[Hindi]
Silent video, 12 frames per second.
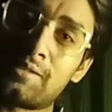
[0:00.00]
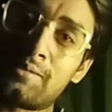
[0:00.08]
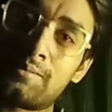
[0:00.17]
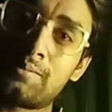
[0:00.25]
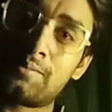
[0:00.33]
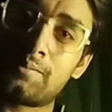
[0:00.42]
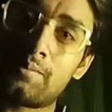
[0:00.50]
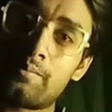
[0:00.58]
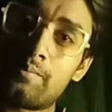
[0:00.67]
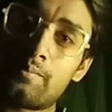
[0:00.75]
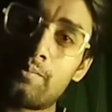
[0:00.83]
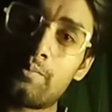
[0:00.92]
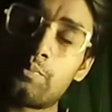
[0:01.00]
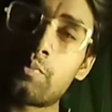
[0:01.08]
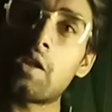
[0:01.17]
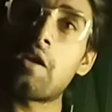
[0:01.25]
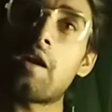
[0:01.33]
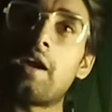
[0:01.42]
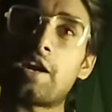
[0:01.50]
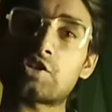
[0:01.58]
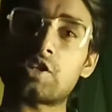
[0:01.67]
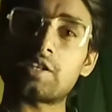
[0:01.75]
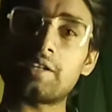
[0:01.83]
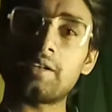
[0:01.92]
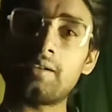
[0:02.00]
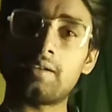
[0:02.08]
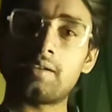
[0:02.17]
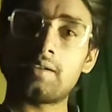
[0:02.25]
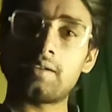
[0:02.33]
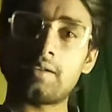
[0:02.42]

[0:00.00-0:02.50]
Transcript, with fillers: हैं एक्शन करें